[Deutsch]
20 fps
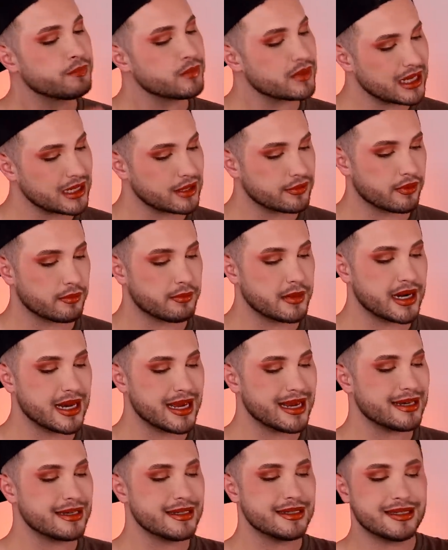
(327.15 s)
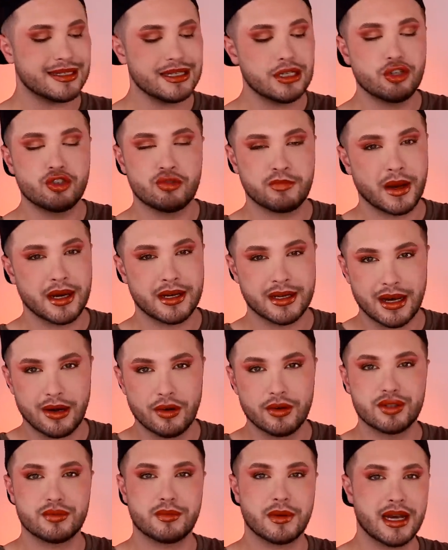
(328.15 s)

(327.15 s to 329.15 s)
Das von Manhattan sieht spannend aus.